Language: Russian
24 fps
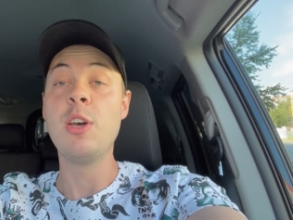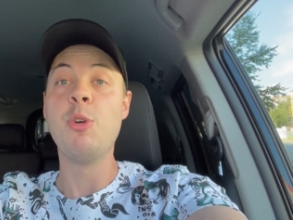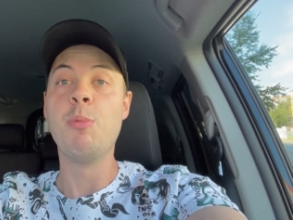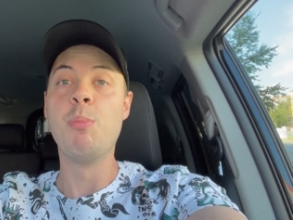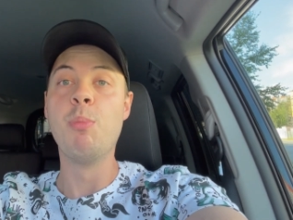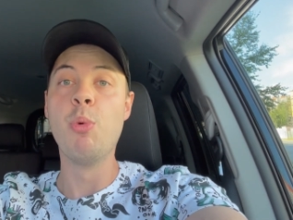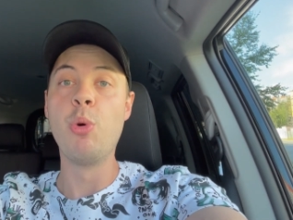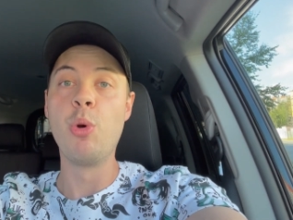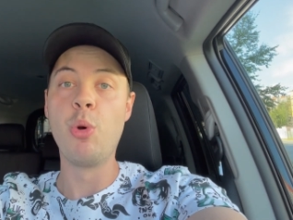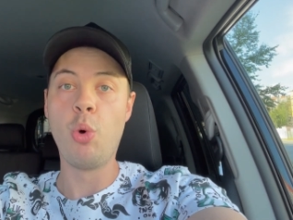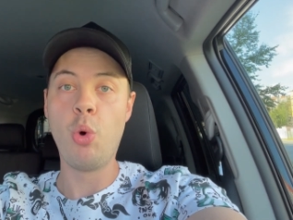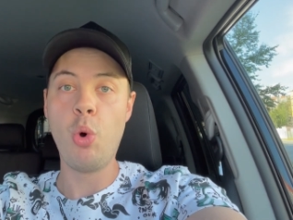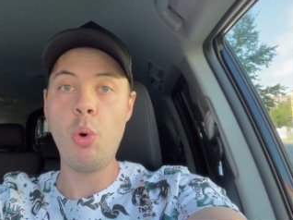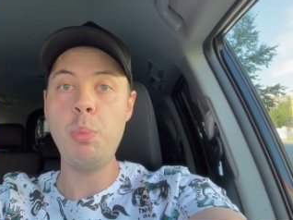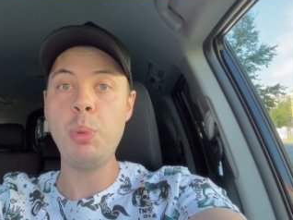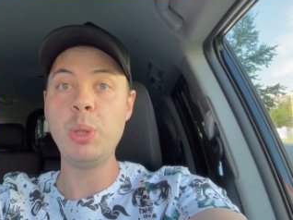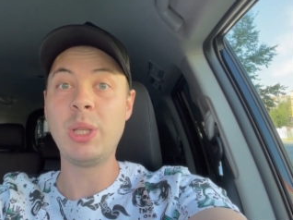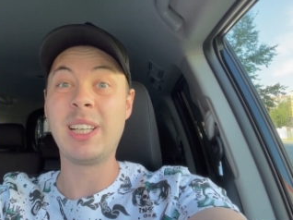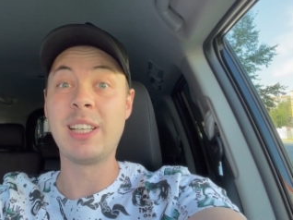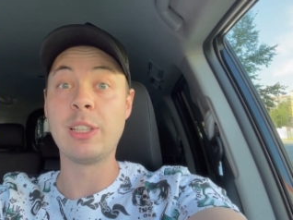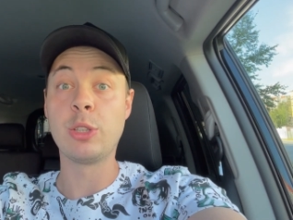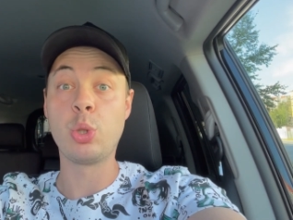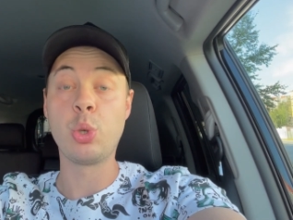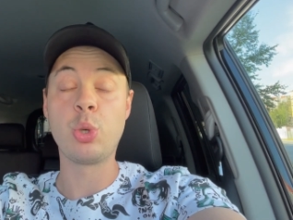мой опыт,
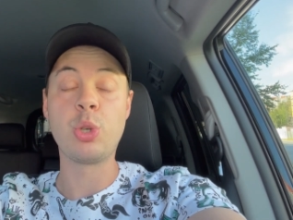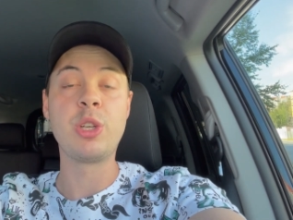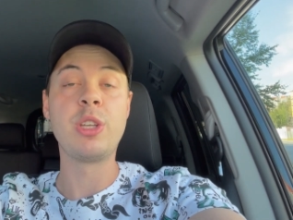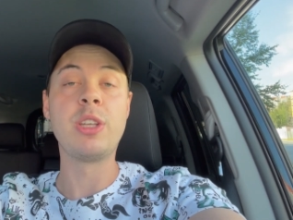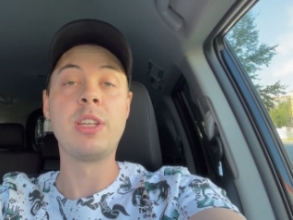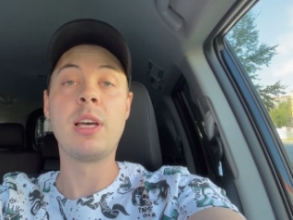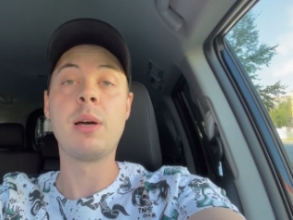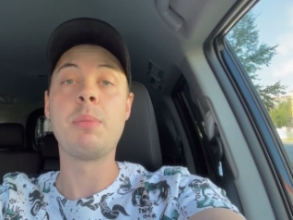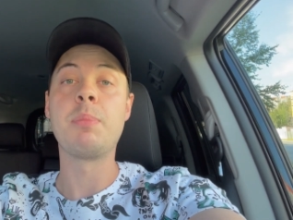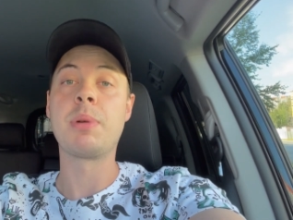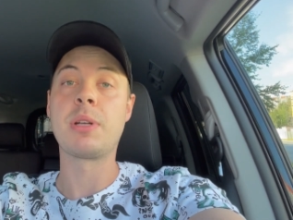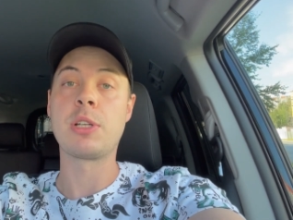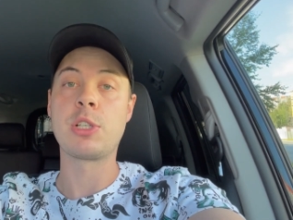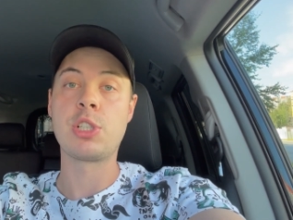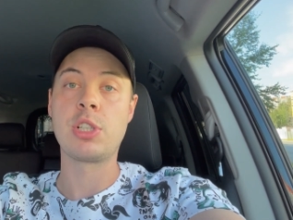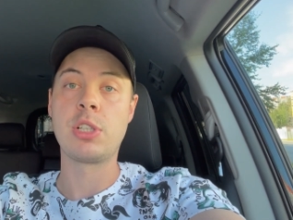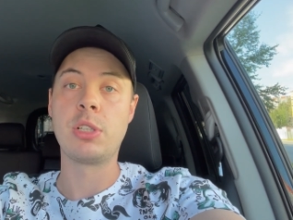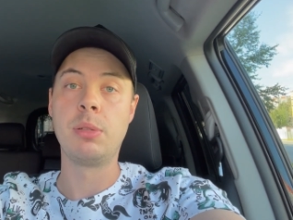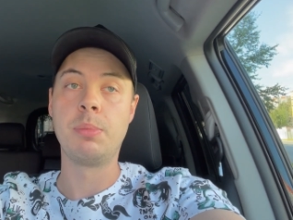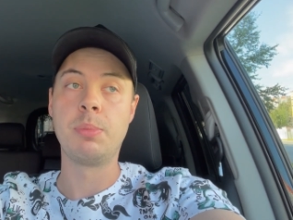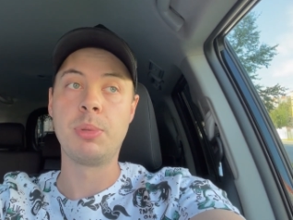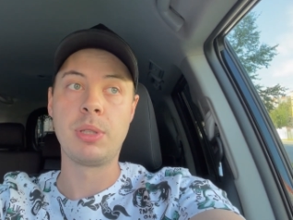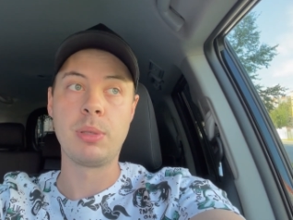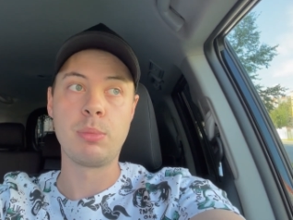который я
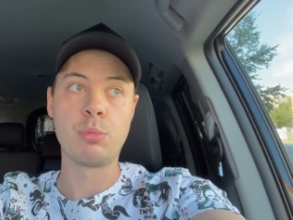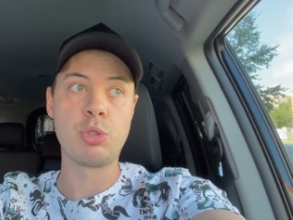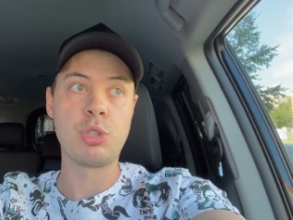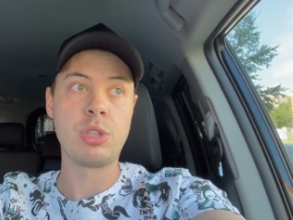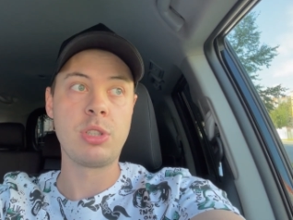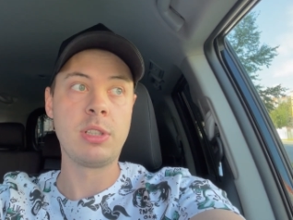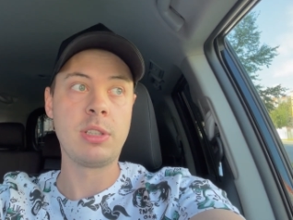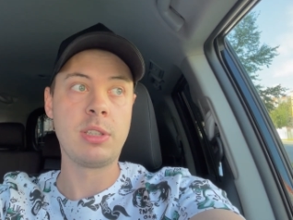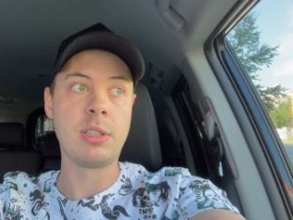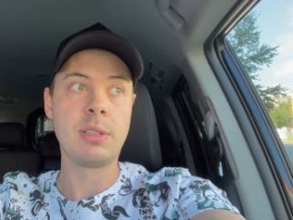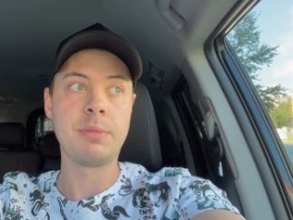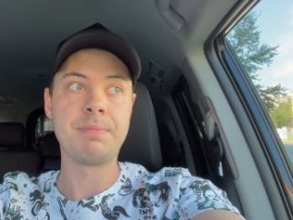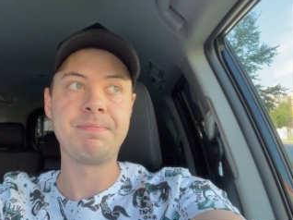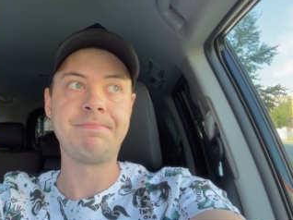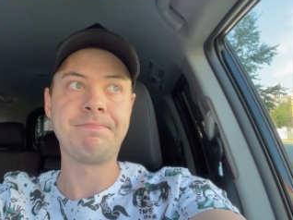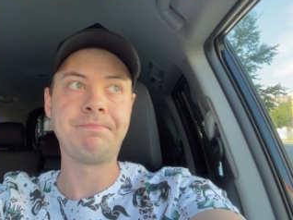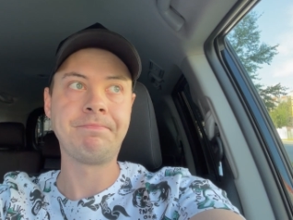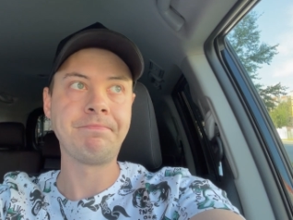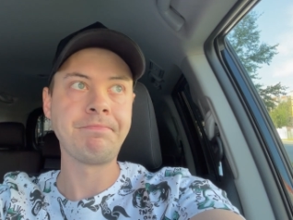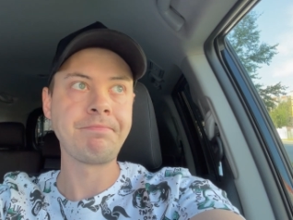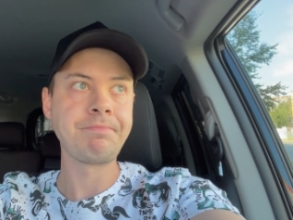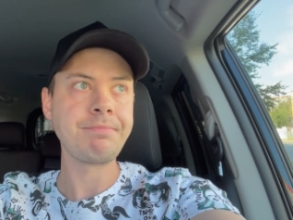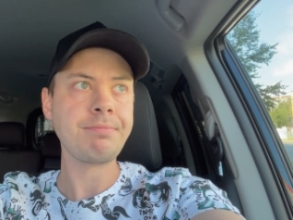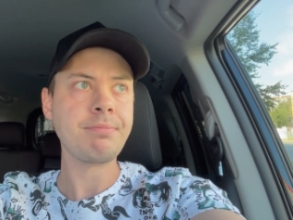прожил, потому что это,
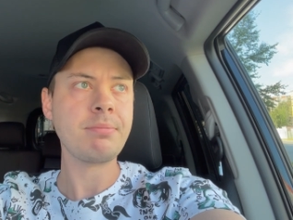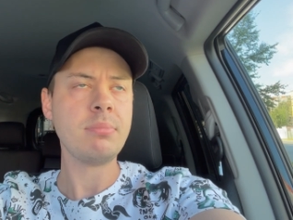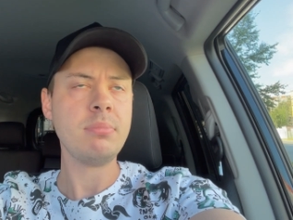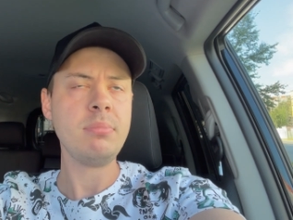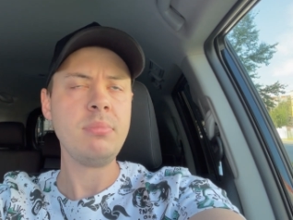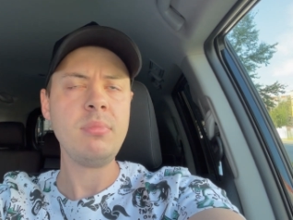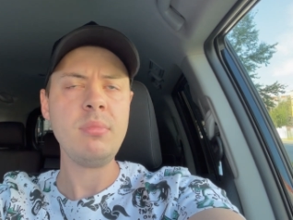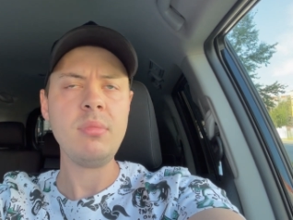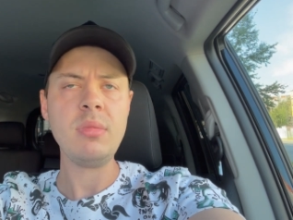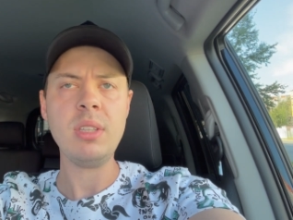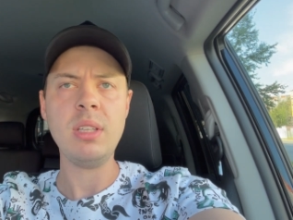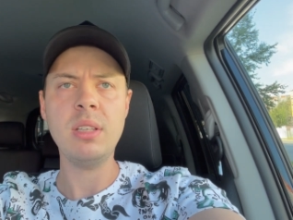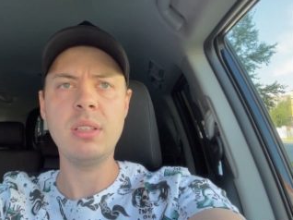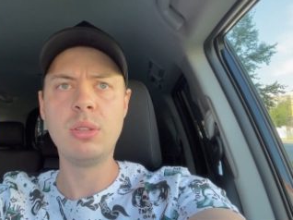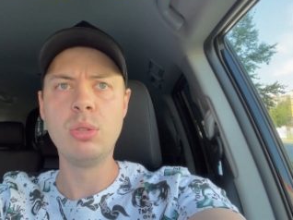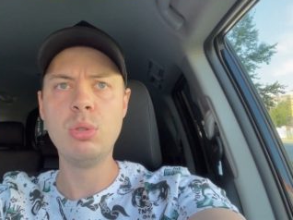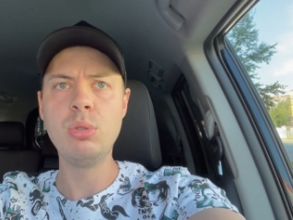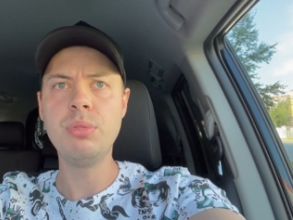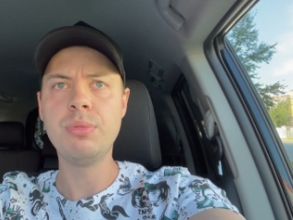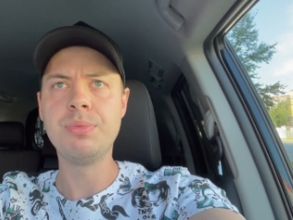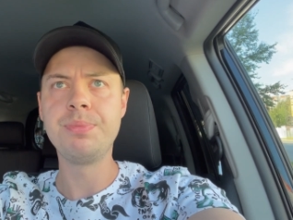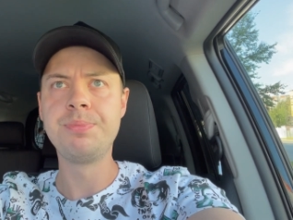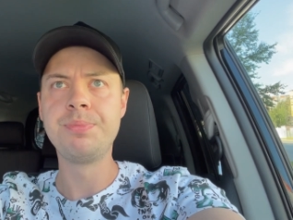ну,